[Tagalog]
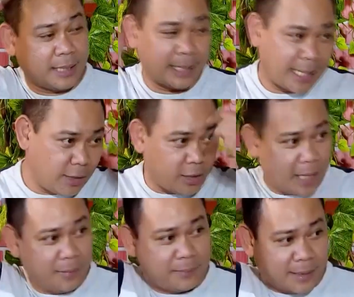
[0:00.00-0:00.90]
tinatanggal yung
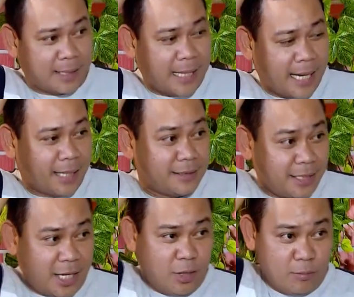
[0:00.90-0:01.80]
helmet pag naglalakad sa
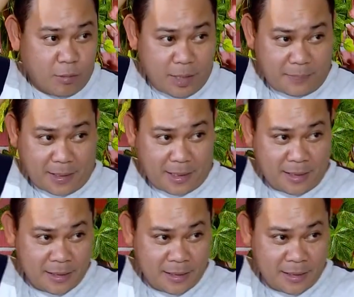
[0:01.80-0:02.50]
yelo, boy pa rin.